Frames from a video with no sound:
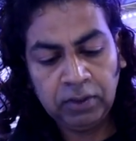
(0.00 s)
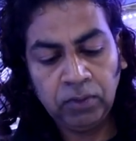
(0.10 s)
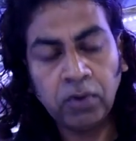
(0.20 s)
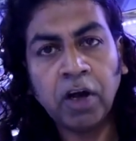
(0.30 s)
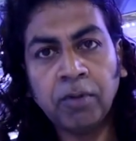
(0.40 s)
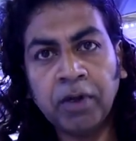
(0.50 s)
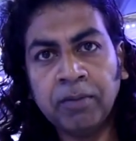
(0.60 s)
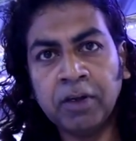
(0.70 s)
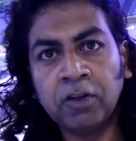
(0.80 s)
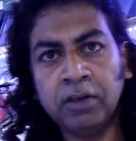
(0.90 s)
इस दुकान में
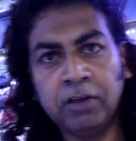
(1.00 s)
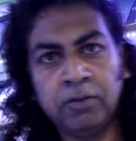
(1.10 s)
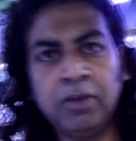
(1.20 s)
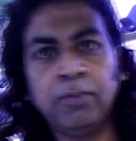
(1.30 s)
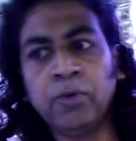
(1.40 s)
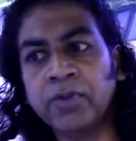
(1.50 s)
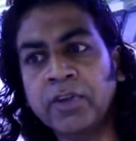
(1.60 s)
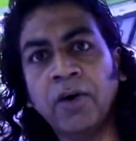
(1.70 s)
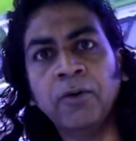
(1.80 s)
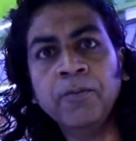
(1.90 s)
मैं इससे
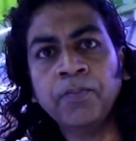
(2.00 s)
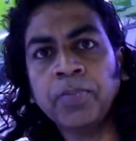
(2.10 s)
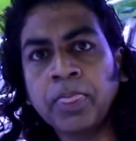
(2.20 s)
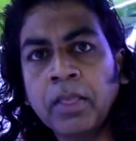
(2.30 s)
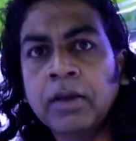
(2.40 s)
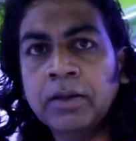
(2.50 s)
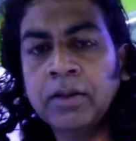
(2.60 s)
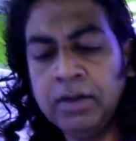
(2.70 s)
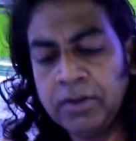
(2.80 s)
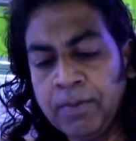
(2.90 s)
पूछता हूँ
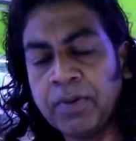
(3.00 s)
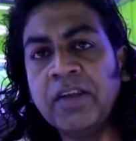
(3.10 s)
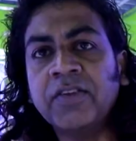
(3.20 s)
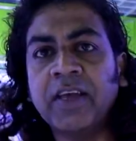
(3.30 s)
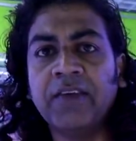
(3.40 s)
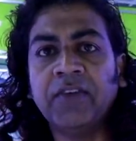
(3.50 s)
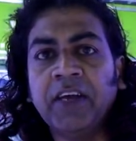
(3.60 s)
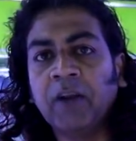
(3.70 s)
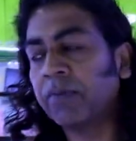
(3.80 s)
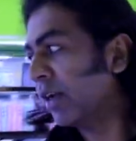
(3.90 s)
इसका प्राइस क्या है
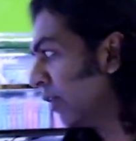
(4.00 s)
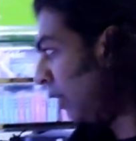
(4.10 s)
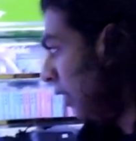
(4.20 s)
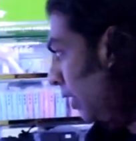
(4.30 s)
सिंगल प्राइस